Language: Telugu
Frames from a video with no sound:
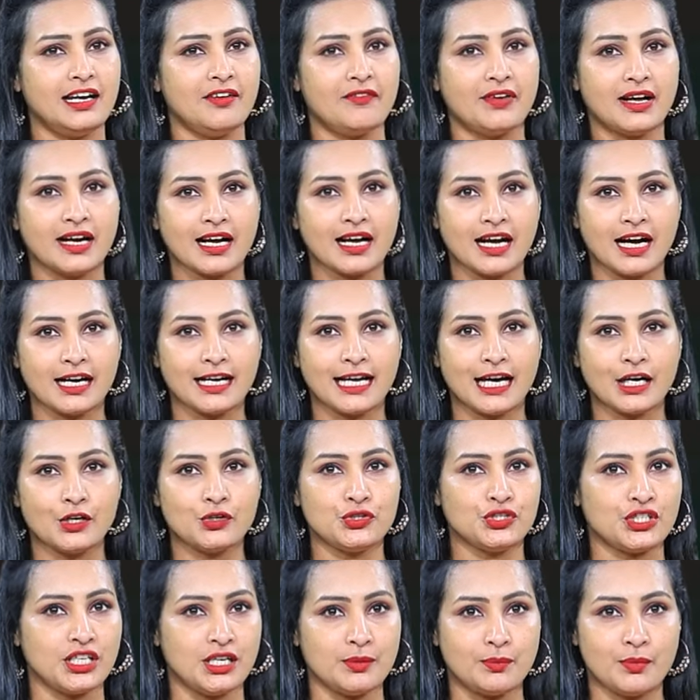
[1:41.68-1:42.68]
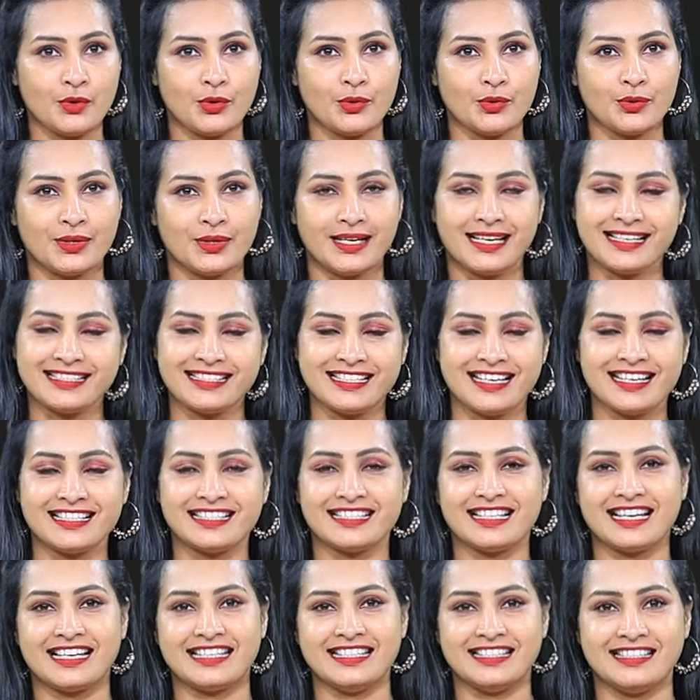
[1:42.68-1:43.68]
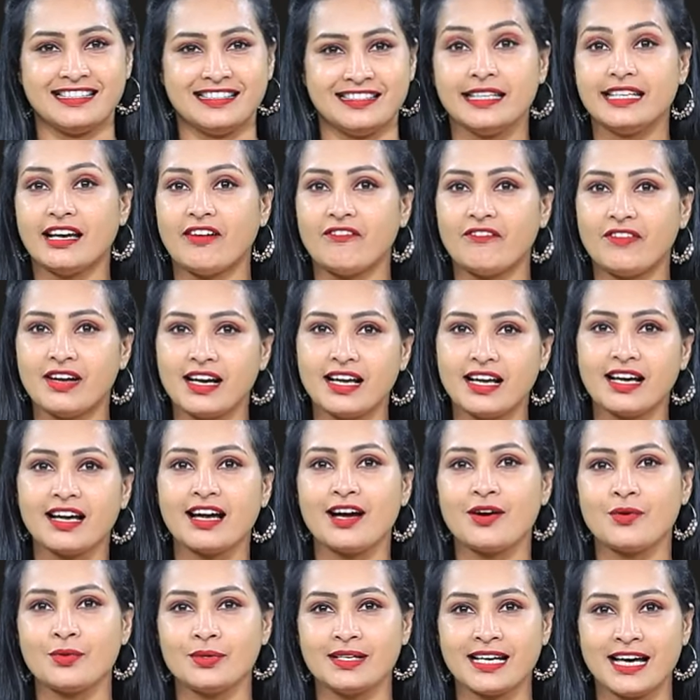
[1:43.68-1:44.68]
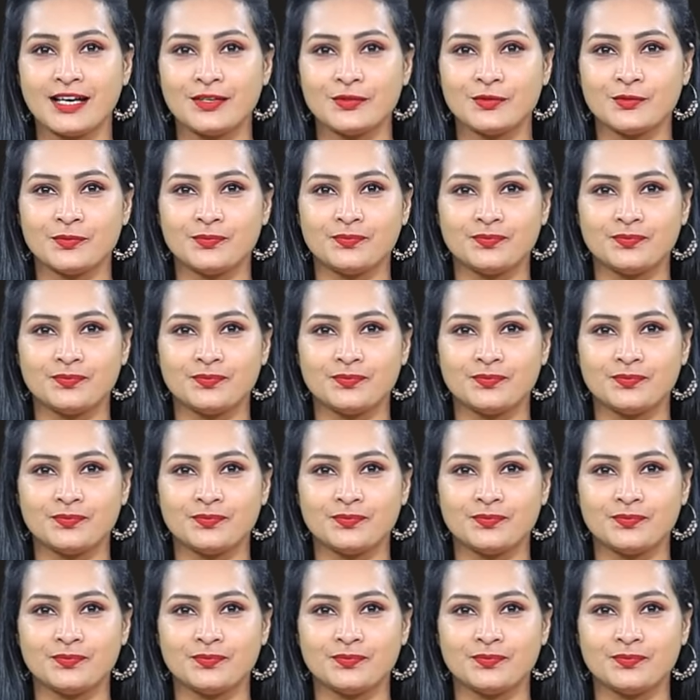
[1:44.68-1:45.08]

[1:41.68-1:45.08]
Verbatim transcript: లివర్ కణాలు చనిపోకుండా చేస్తాయి యవ్వనంగా ఉంటారు